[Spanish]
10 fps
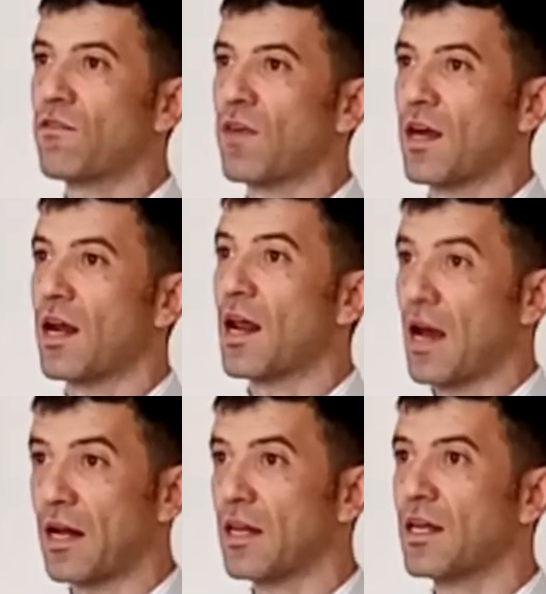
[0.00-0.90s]
a hacer
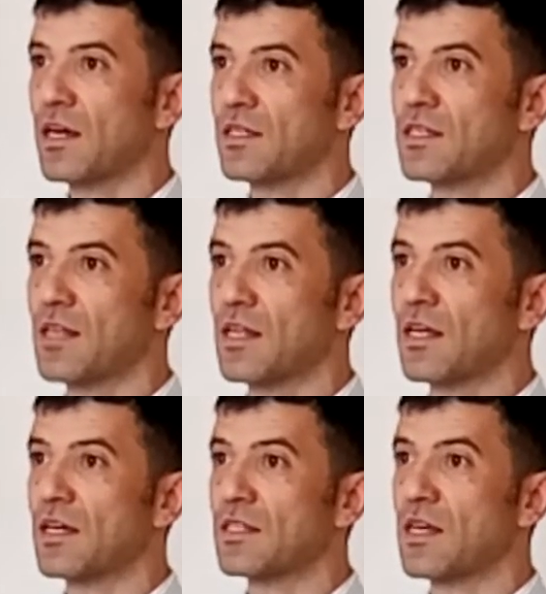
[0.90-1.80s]
en las clínicas
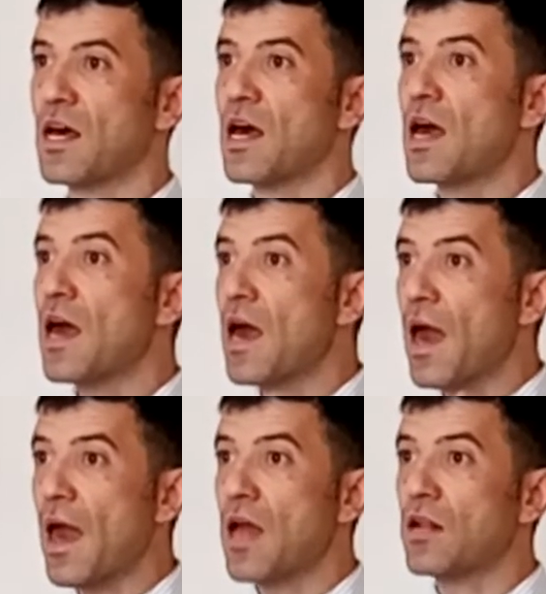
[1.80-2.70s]
estéticas
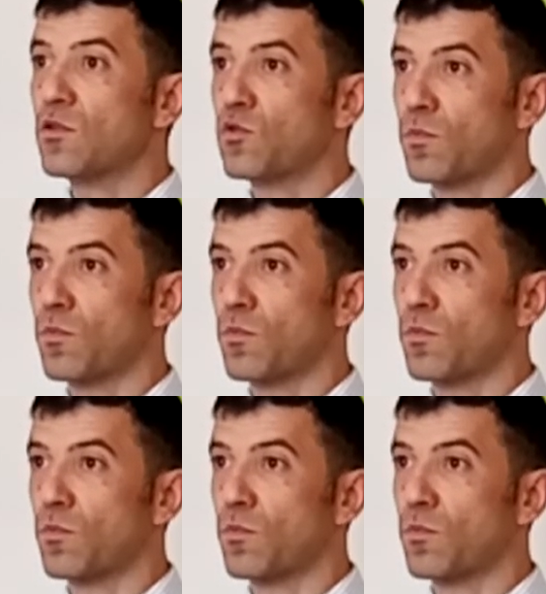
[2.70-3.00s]
en